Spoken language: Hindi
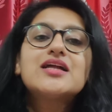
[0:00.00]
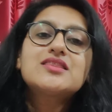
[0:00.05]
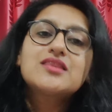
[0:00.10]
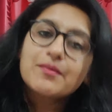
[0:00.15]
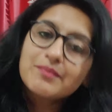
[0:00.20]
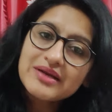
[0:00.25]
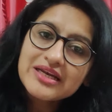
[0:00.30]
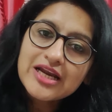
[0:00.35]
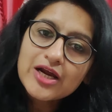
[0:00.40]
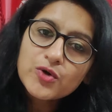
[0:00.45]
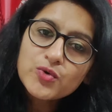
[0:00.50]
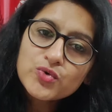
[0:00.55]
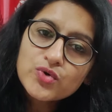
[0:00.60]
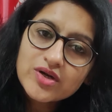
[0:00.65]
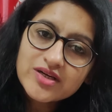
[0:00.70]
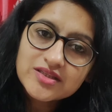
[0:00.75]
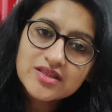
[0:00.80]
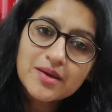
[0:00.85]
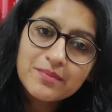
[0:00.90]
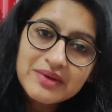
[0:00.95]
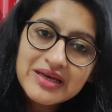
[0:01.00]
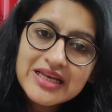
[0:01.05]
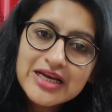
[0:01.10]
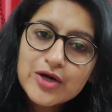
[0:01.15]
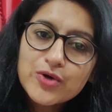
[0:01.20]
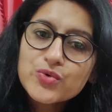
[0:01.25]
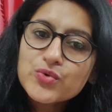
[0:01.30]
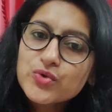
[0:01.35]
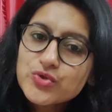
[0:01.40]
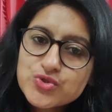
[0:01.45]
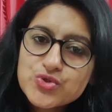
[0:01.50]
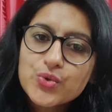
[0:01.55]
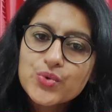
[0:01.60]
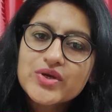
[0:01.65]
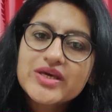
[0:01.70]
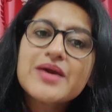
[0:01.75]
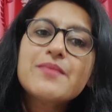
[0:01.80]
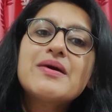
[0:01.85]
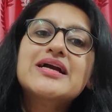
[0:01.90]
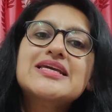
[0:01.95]
तमिलनाडु तमिलनाडु को
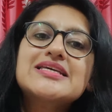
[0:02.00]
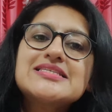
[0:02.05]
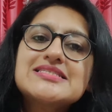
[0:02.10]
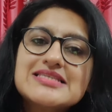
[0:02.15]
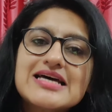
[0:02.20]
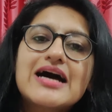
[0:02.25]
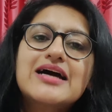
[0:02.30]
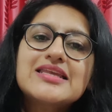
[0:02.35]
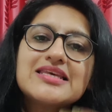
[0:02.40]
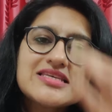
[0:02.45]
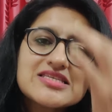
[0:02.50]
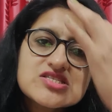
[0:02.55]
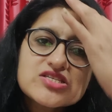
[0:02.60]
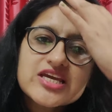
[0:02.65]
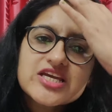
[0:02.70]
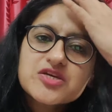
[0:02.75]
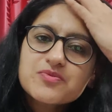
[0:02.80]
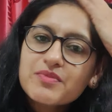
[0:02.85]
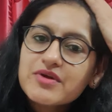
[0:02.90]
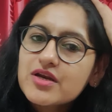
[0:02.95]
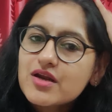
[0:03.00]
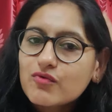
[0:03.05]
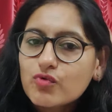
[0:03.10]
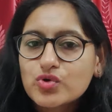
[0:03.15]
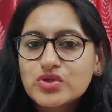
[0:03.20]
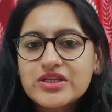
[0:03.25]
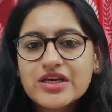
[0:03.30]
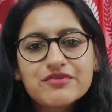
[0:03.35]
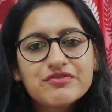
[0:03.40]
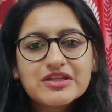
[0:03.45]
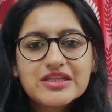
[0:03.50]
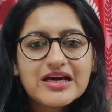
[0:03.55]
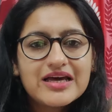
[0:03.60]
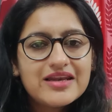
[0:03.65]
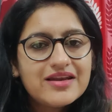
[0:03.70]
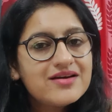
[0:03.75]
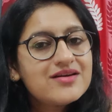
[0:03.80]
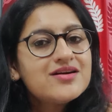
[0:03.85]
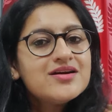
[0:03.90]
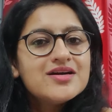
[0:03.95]
छोड़ के बाकी सारी स्टेट में नवोदय
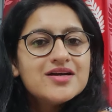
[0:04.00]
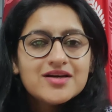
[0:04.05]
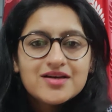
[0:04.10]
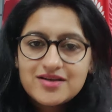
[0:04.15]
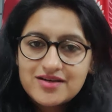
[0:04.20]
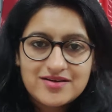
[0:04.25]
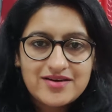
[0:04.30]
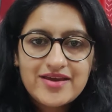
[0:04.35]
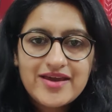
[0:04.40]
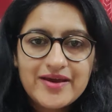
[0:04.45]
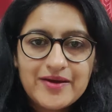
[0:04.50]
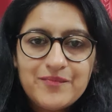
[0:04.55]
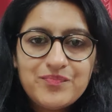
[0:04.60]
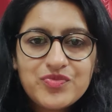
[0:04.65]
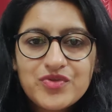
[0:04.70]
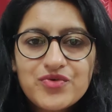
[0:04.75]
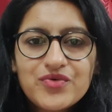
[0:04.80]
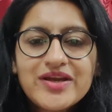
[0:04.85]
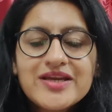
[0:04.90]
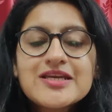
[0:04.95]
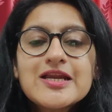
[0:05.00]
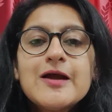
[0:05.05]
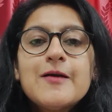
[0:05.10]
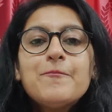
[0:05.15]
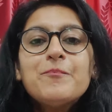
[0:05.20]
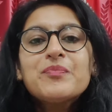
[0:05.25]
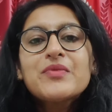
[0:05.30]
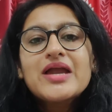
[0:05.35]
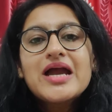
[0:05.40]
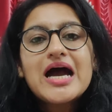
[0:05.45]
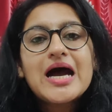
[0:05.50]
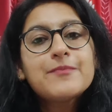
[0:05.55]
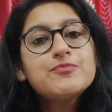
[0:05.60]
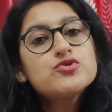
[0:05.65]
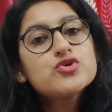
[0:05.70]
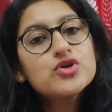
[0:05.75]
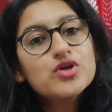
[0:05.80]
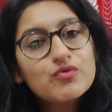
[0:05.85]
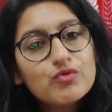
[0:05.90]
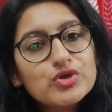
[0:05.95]
विद्यालय है राइट अब
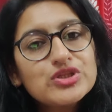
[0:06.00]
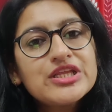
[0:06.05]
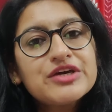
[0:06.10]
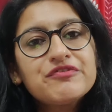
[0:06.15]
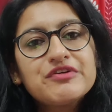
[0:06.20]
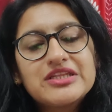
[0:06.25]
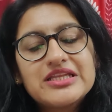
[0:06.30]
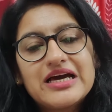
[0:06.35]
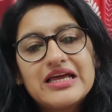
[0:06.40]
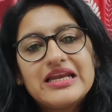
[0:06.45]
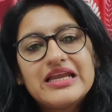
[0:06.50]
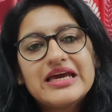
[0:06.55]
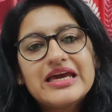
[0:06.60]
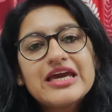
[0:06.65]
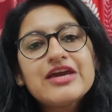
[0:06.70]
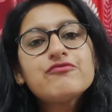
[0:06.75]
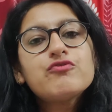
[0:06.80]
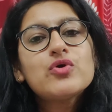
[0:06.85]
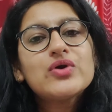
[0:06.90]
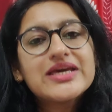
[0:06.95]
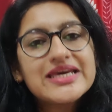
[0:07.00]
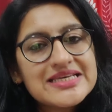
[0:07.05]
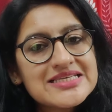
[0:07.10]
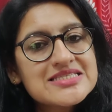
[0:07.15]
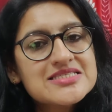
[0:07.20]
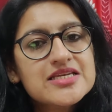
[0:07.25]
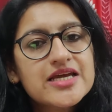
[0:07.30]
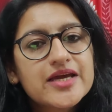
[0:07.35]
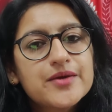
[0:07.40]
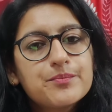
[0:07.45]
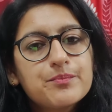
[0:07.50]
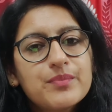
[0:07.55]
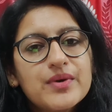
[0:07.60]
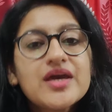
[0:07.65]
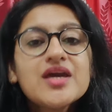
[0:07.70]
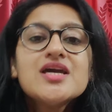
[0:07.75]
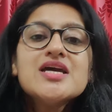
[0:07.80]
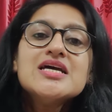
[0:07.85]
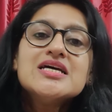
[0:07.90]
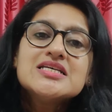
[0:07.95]
जो नवोदय विद्यालय है वो इस टाइम
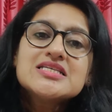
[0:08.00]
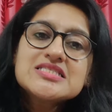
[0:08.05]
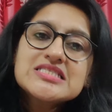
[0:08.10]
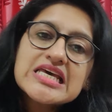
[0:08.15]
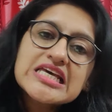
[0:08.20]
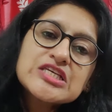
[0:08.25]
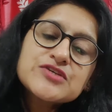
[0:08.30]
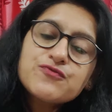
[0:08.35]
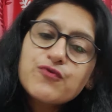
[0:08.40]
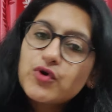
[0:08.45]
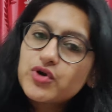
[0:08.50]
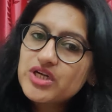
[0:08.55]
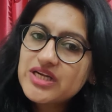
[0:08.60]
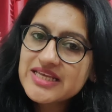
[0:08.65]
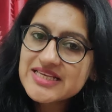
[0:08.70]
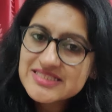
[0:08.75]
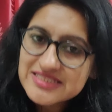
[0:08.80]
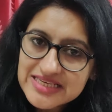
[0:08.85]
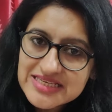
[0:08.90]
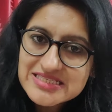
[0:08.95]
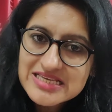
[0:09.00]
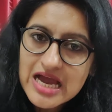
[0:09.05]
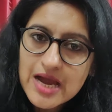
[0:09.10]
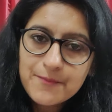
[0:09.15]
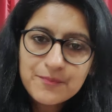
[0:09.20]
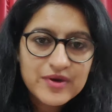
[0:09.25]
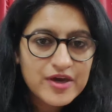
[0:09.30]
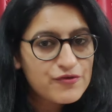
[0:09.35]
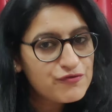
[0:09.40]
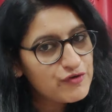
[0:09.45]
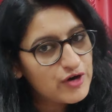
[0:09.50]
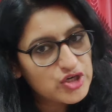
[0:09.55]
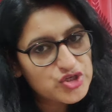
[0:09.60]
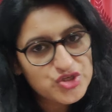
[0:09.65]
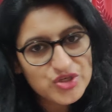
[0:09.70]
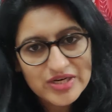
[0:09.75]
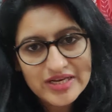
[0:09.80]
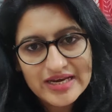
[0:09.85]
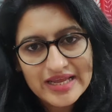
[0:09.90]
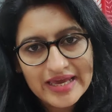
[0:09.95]
पे 646 आपके
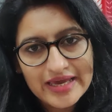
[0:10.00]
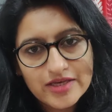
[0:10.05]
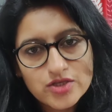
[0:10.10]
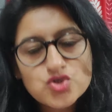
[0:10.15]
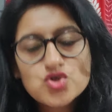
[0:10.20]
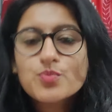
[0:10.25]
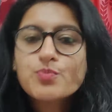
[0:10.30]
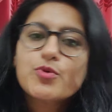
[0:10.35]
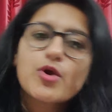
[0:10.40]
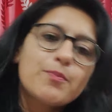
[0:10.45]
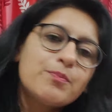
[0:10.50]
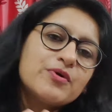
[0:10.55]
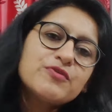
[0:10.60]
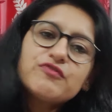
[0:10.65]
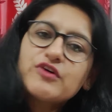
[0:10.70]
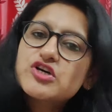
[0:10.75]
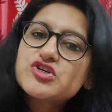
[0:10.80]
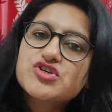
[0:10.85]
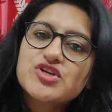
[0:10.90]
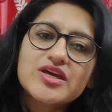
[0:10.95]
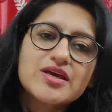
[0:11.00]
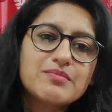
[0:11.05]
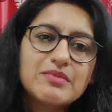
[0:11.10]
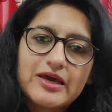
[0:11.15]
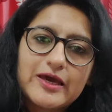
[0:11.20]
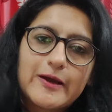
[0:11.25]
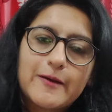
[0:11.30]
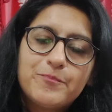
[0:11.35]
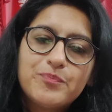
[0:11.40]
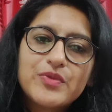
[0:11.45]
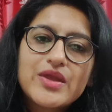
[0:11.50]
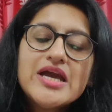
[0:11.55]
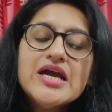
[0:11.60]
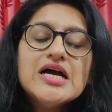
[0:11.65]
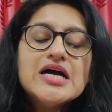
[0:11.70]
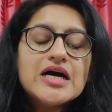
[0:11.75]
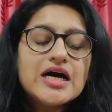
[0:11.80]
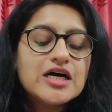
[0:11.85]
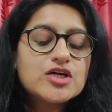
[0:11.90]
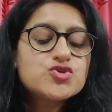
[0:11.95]
फंक्शनल हैं जो प्रॉपर फंक्शनिंग में
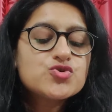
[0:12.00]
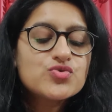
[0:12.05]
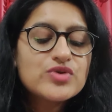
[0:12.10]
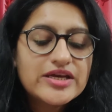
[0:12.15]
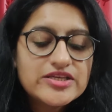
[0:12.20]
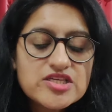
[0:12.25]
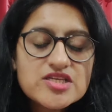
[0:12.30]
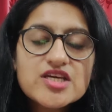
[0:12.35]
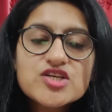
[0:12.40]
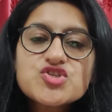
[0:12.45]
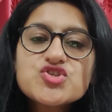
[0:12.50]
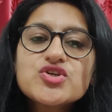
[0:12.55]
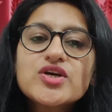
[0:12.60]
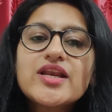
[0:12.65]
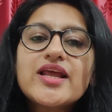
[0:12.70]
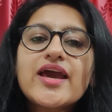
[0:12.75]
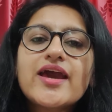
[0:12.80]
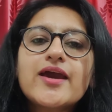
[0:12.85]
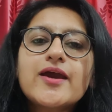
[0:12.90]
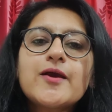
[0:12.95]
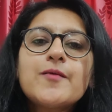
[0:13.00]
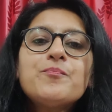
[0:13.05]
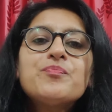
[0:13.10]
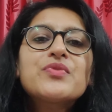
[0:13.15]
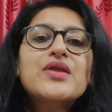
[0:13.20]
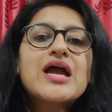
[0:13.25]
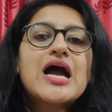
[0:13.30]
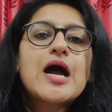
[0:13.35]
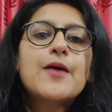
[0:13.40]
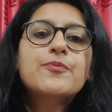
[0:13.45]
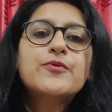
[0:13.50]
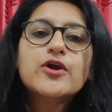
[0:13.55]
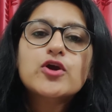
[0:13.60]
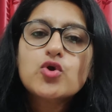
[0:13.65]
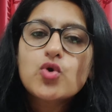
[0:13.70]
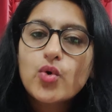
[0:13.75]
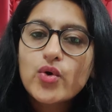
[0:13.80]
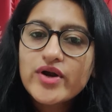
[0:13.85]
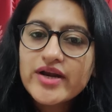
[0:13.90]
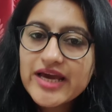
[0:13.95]
है जो रेजिडेंशियल हैं आपके
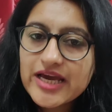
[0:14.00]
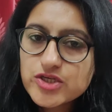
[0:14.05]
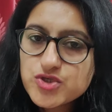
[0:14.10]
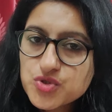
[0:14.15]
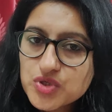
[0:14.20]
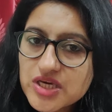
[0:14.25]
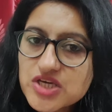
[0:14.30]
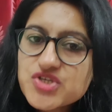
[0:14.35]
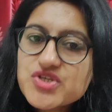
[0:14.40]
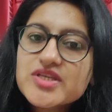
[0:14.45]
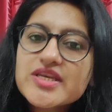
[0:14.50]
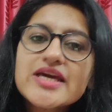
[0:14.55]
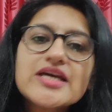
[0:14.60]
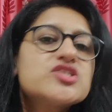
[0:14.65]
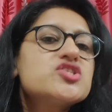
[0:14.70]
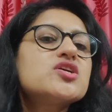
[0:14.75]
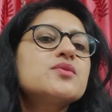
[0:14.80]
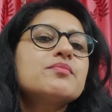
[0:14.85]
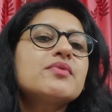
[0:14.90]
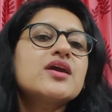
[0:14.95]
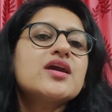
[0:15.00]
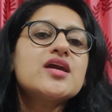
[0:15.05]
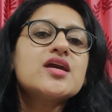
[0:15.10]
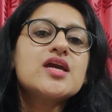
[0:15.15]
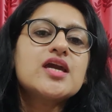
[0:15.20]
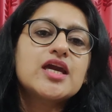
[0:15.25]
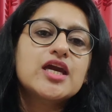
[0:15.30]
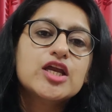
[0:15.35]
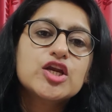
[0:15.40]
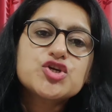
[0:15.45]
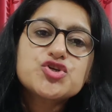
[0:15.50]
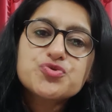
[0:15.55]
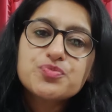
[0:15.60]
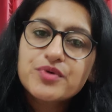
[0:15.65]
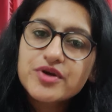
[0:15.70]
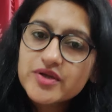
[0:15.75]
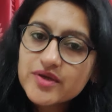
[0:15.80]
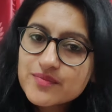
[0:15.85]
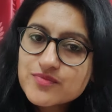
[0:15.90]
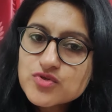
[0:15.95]
कोविड एजुकेशन है जिनमें इंग्लिश
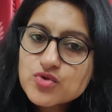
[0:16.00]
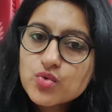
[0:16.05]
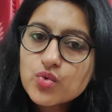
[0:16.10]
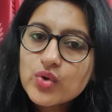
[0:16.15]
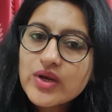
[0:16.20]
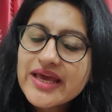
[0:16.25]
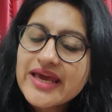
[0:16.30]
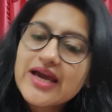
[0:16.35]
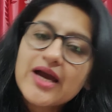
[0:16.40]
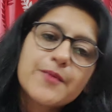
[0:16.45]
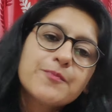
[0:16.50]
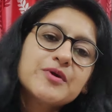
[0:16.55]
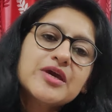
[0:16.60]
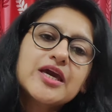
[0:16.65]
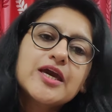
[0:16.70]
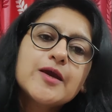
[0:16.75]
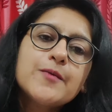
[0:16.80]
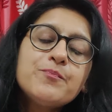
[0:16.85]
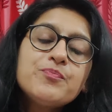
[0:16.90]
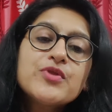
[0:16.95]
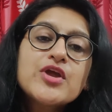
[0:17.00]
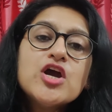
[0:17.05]
मीडियम स्कूल हैं आपके